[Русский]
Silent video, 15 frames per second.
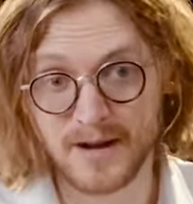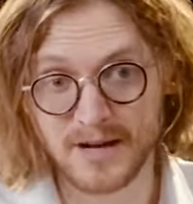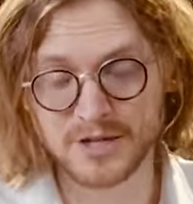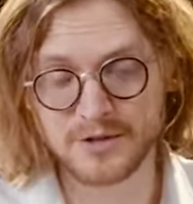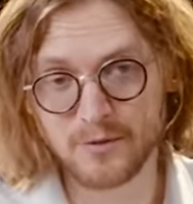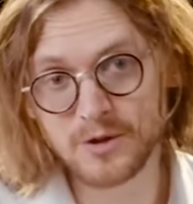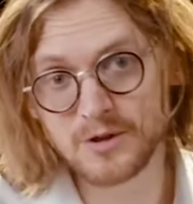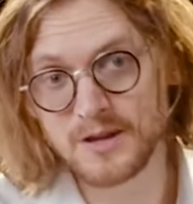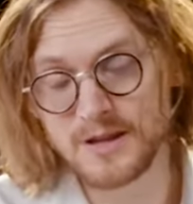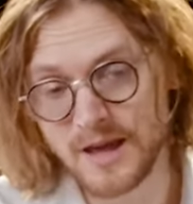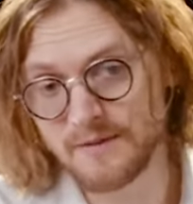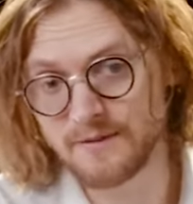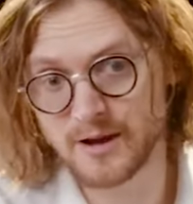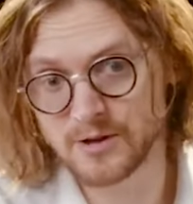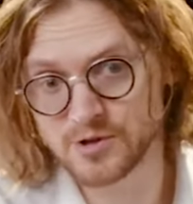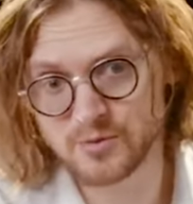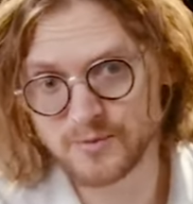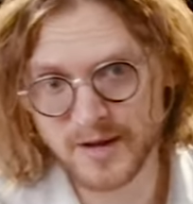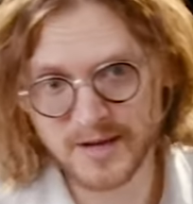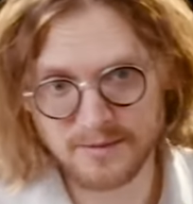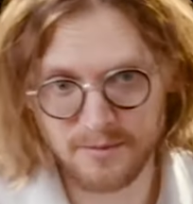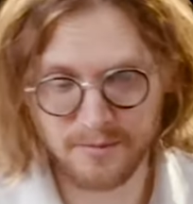А животные не являются
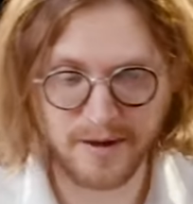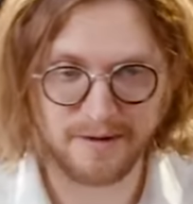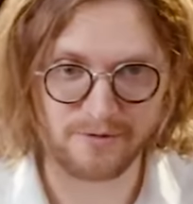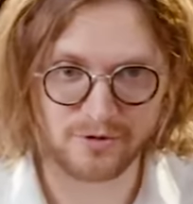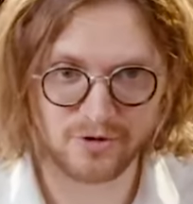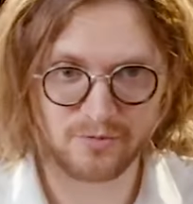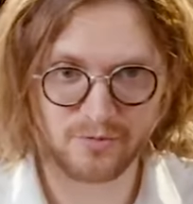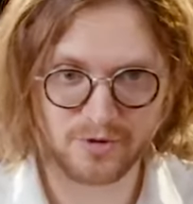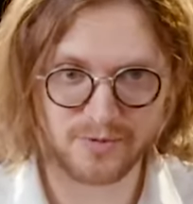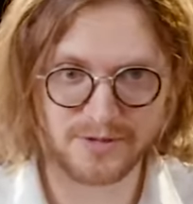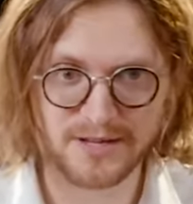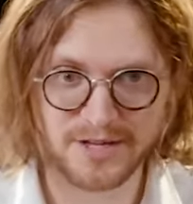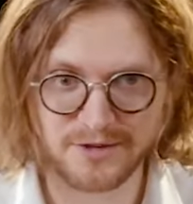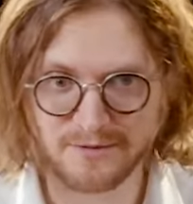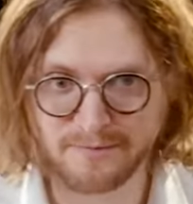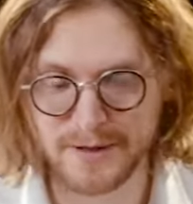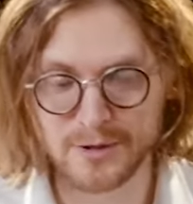субъектами права. Ну что может быть очевидно?